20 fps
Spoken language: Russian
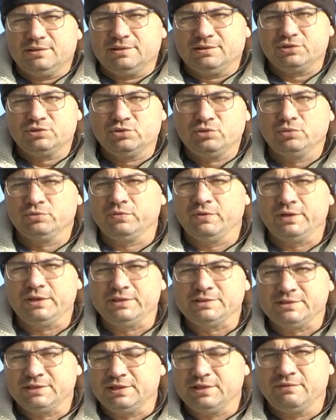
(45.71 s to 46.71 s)
Что
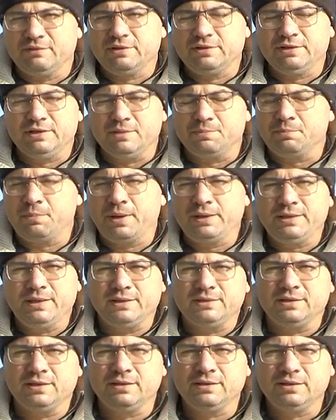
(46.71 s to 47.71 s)
творится на воде,
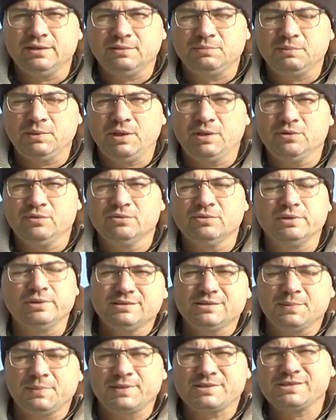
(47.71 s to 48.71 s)
понятия не имею.
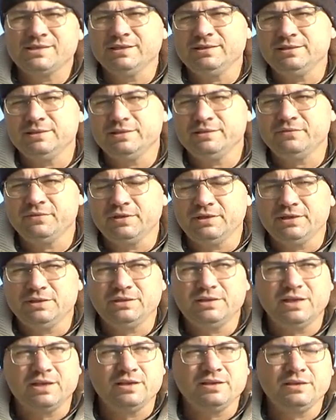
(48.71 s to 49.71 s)
За последние две
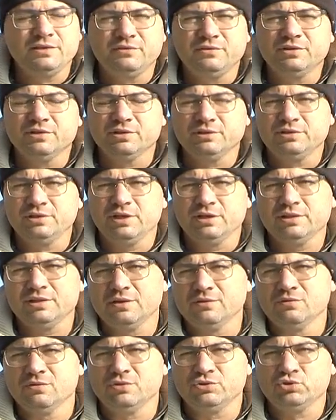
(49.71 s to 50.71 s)
недели не видел ни
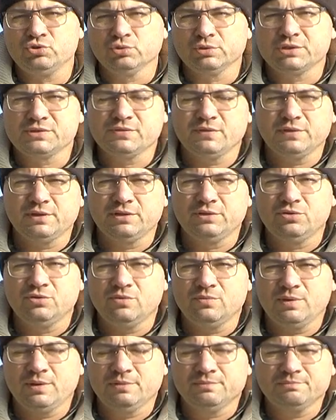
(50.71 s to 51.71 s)
одного отчета с
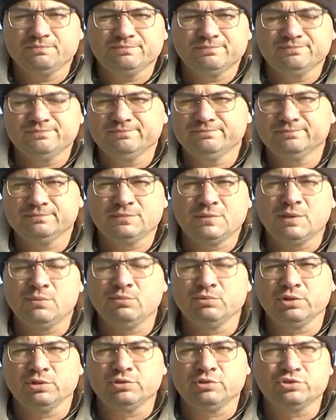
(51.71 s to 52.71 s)
водоема. Как
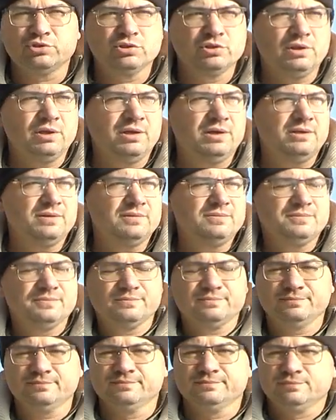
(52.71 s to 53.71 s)
будто тишина,
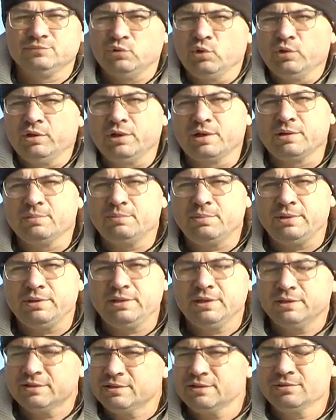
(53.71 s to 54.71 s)
то ли рыбы
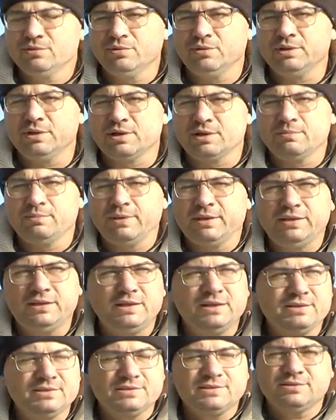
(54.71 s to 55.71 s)
нет, то ли рыба
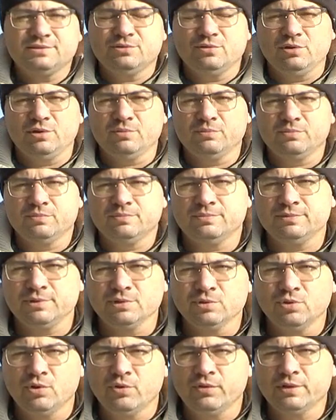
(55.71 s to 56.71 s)
есть, то ли не
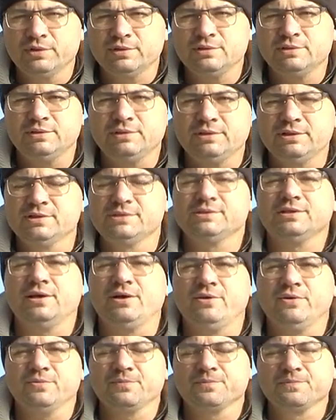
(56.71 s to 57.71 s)
ловят, не знаю.